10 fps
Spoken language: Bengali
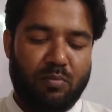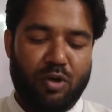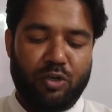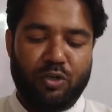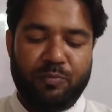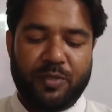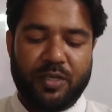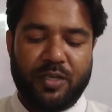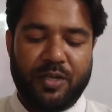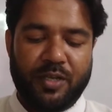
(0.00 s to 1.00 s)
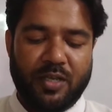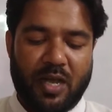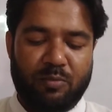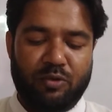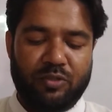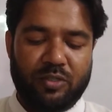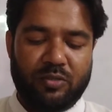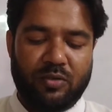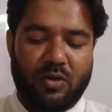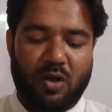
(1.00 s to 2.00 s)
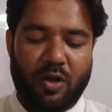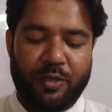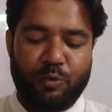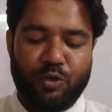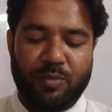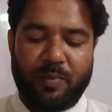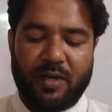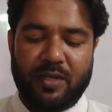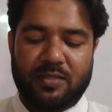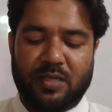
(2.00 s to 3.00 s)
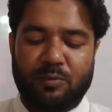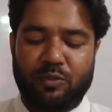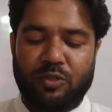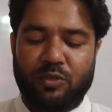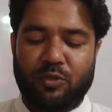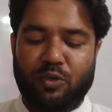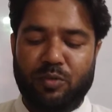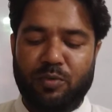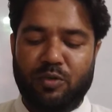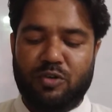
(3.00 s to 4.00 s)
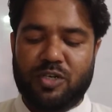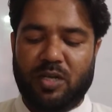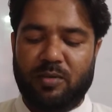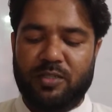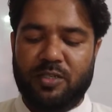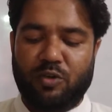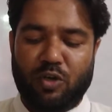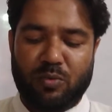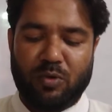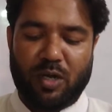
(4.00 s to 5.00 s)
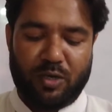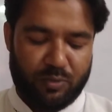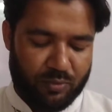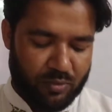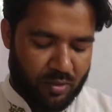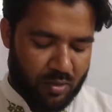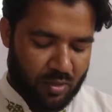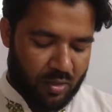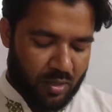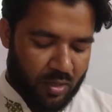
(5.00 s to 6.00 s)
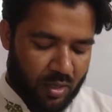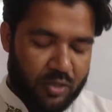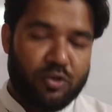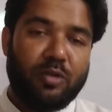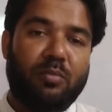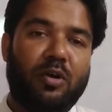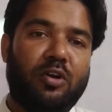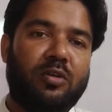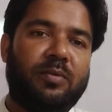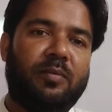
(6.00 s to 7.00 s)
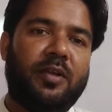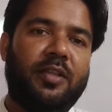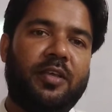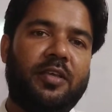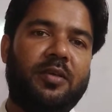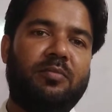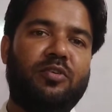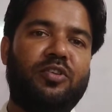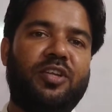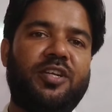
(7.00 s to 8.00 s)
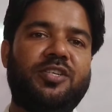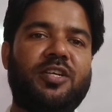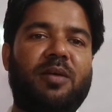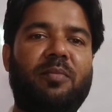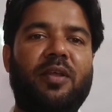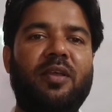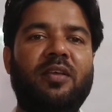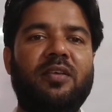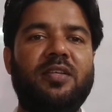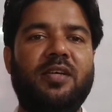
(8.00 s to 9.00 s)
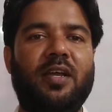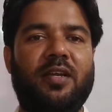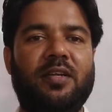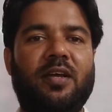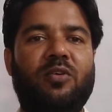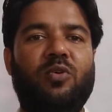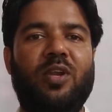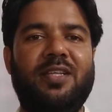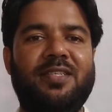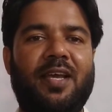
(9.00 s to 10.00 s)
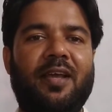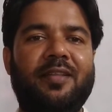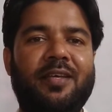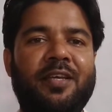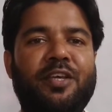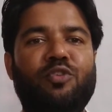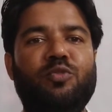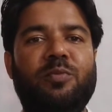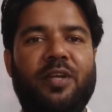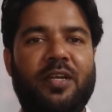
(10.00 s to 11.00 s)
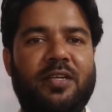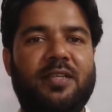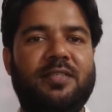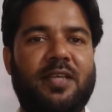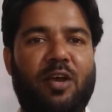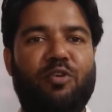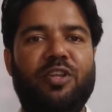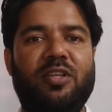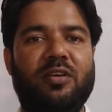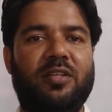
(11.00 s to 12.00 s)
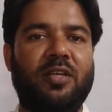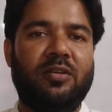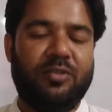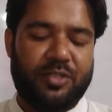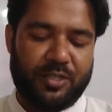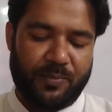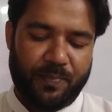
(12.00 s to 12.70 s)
মণ্ডপকে ঘিরেই আবর্তিত হয় ওই পাড়ার যাবতীয় ধর্মীয় ও সামাজিক কর্মকাণ্ড আসলে মণ্ডপ আমরা দেখি মন্দিরের সামনে একটা খোলা জায়গা থাকে কিন্তু পরে একটা ছাউনি দেওয়া থাকে ওইটা